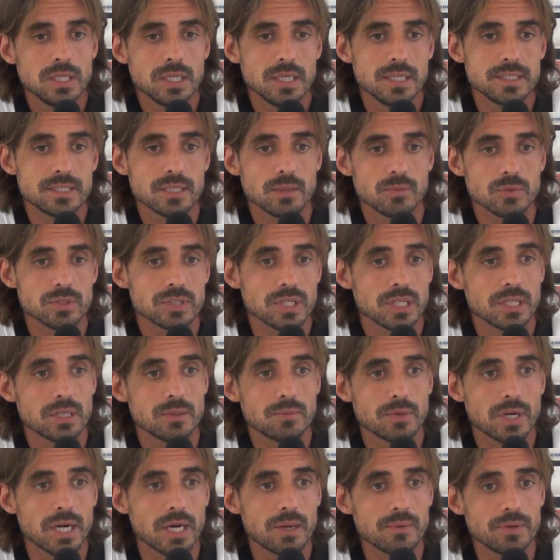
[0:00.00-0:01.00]
e siamo stati
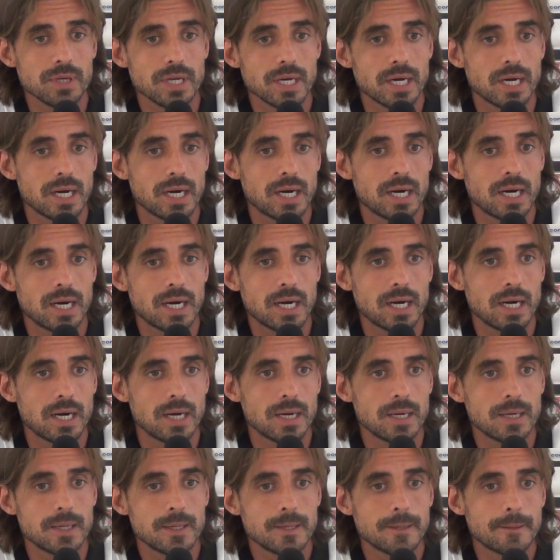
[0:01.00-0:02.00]
bravi a,
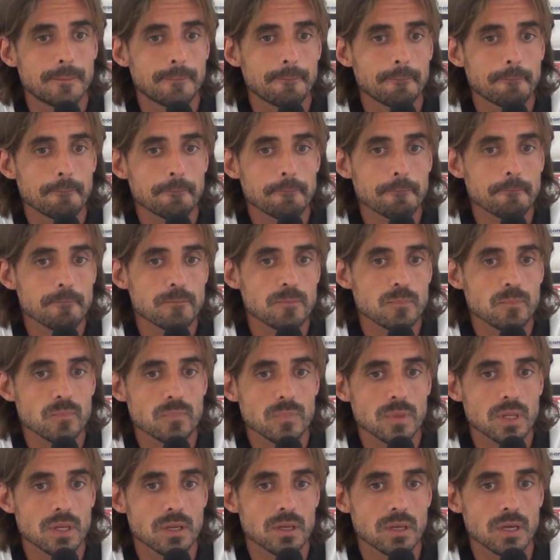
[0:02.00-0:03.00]

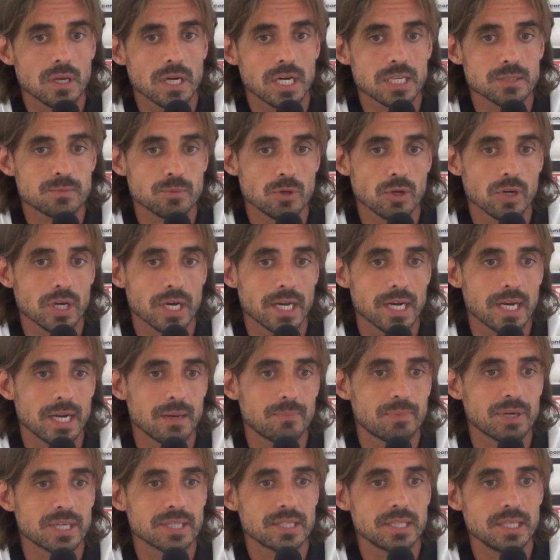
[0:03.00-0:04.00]
a sbloccare
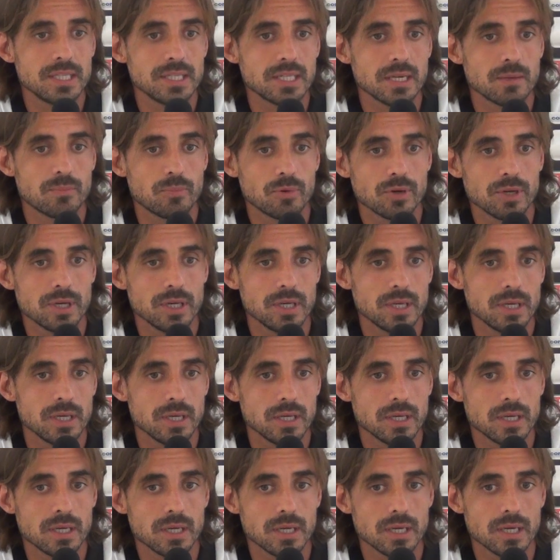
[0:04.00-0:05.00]
la partita,
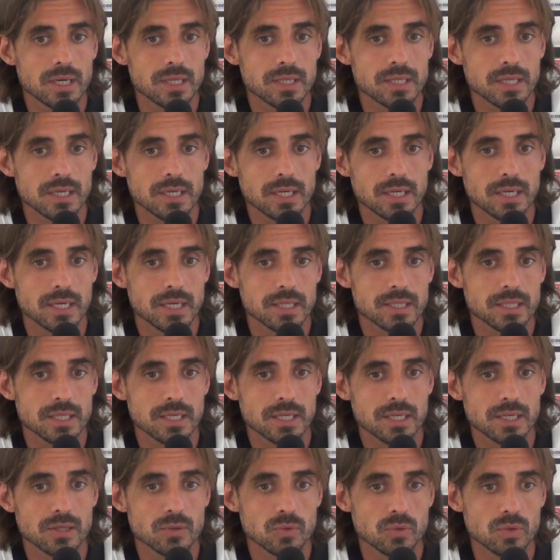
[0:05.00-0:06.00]
poi a tenere, a
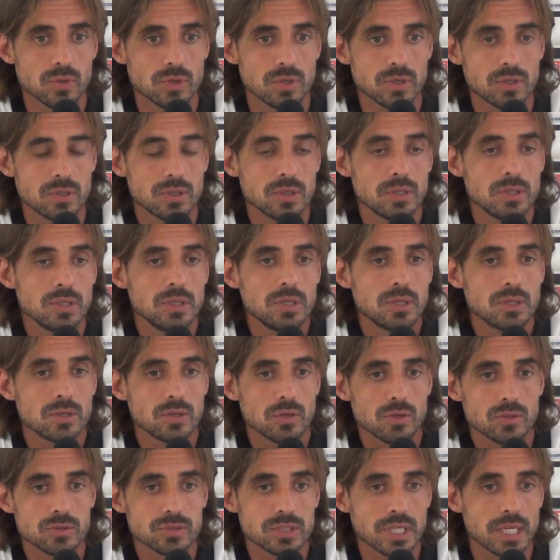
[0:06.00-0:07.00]
tenere, duro,
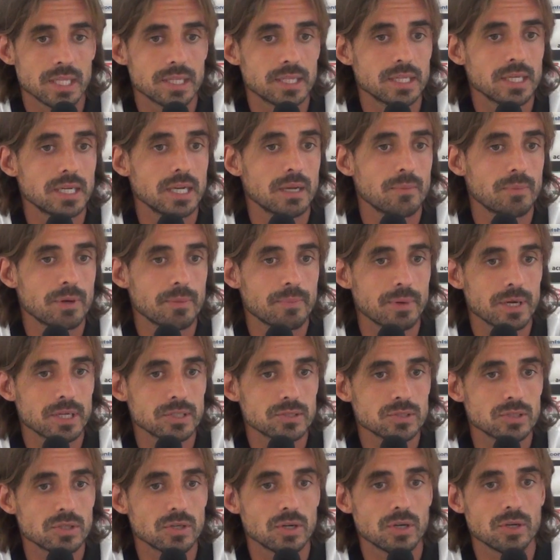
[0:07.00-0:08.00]
nonostante la
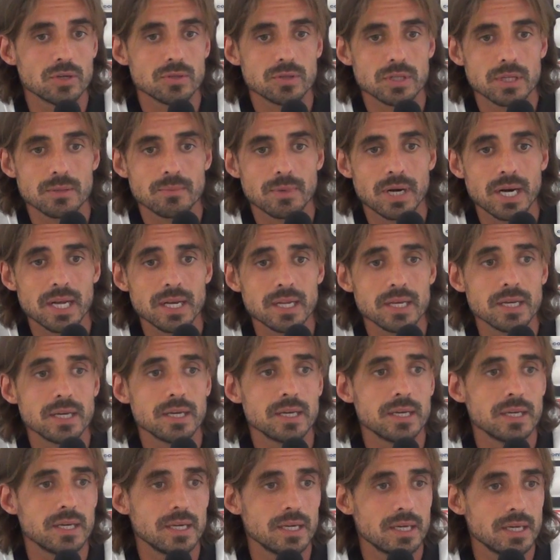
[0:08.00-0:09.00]
preparazione non è
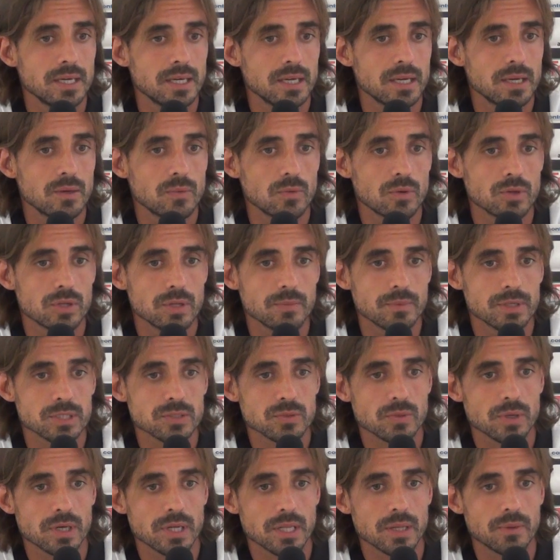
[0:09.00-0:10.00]
ottimale e, e un'ottima
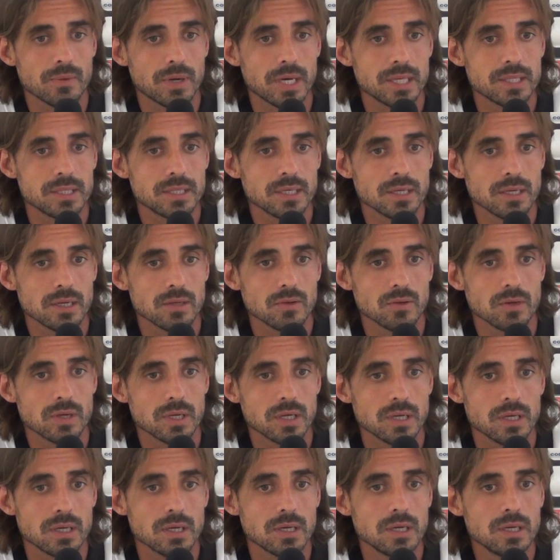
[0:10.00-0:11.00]
squadra davanti. Credo
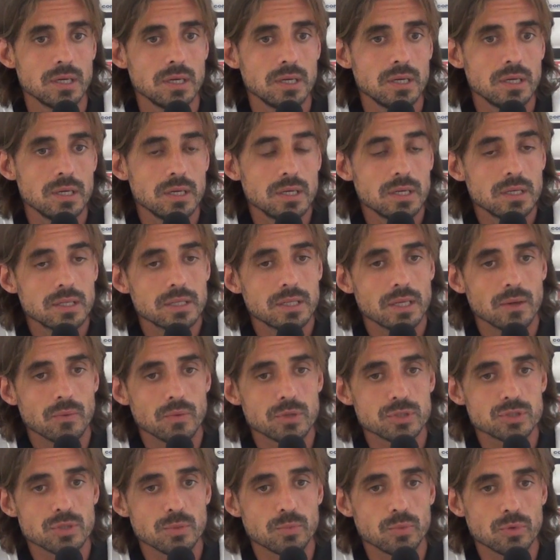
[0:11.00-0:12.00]
che da
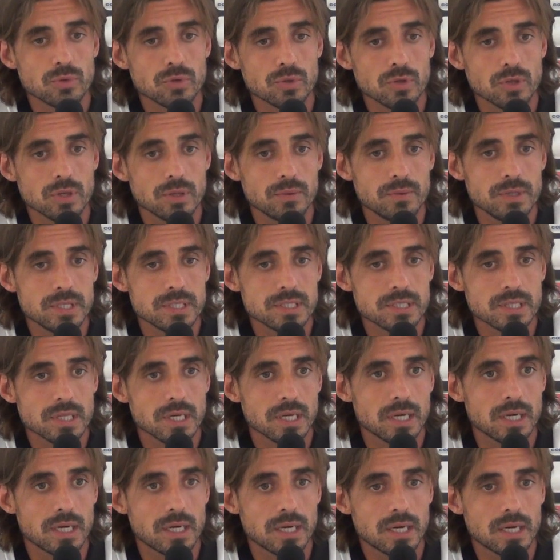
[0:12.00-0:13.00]
questo punto di
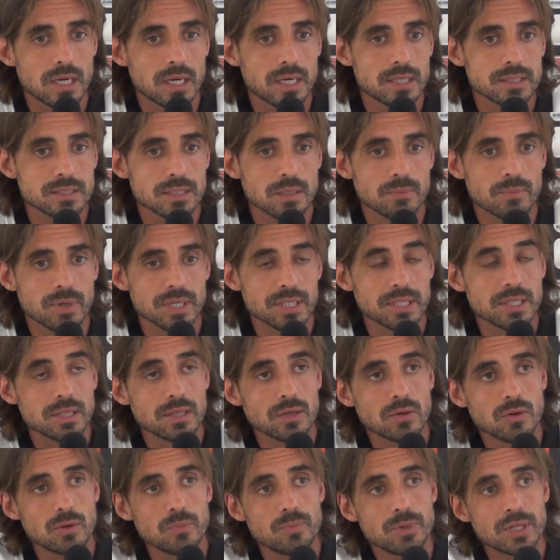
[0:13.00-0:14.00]
vista siamo
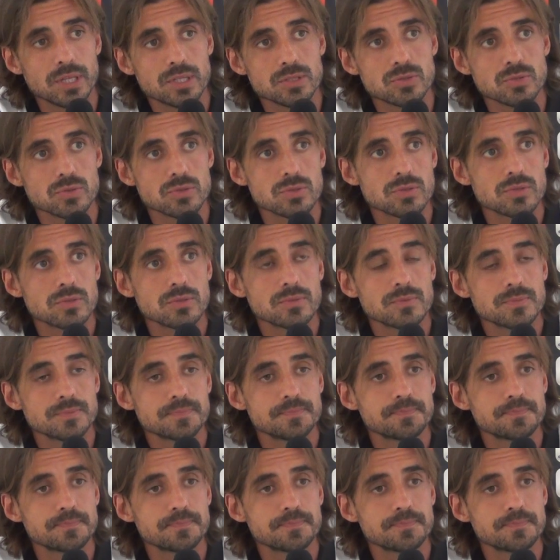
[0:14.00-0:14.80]
partiti col piede giusto.